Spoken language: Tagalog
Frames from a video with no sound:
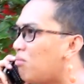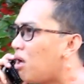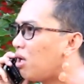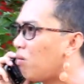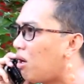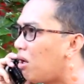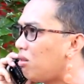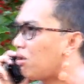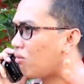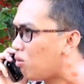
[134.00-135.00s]
mari,
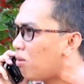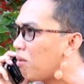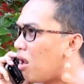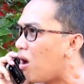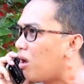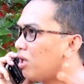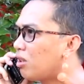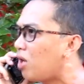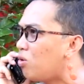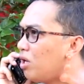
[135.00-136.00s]
100, kulang pala ang 8,
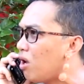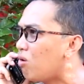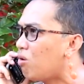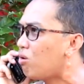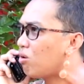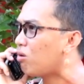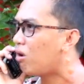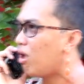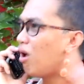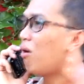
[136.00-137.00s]
talunin ang guro.
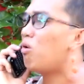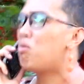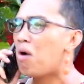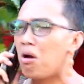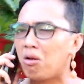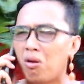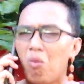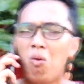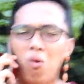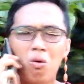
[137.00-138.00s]
Oo mari,
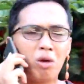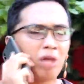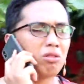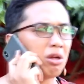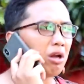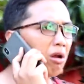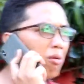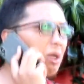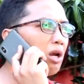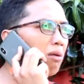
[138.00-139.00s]
oo, 99 ang
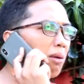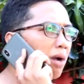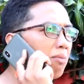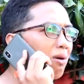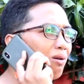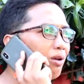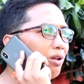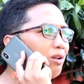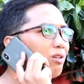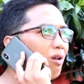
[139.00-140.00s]
pinakamababang
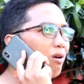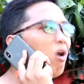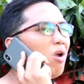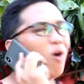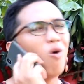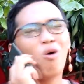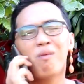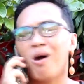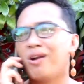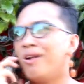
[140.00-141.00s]
grade. Eh, talaga, oo
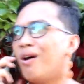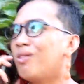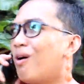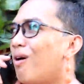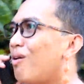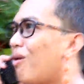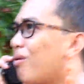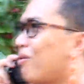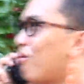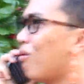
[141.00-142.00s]
mari, lahat ng anak ko,
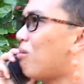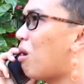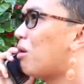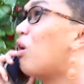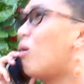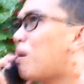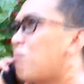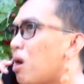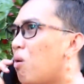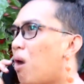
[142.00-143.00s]
oo mari,
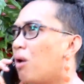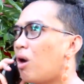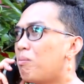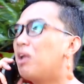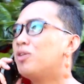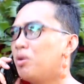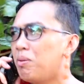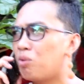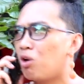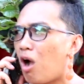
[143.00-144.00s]
nakapagpagawa na, may
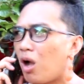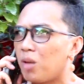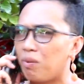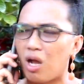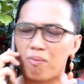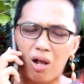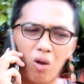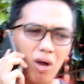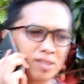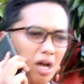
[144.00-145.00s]
swimming pool nga kayong
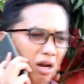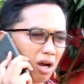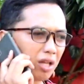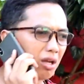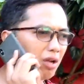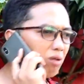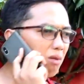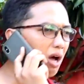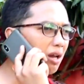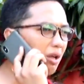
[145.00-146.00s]
pinapagawa sa arang ngayon,
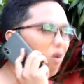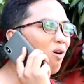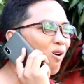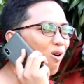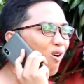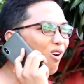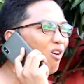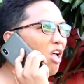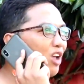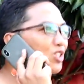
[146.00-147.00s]
mari. Oo, oo, oo, oo.
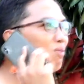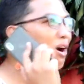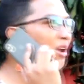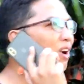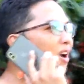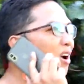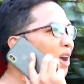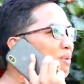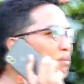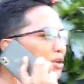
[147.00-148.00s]
siya mari ha,
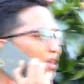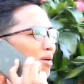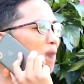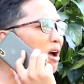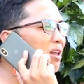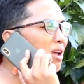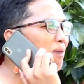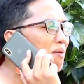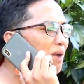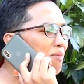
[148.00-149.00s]
happy birthday mari,
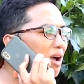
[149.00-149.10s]
bye bye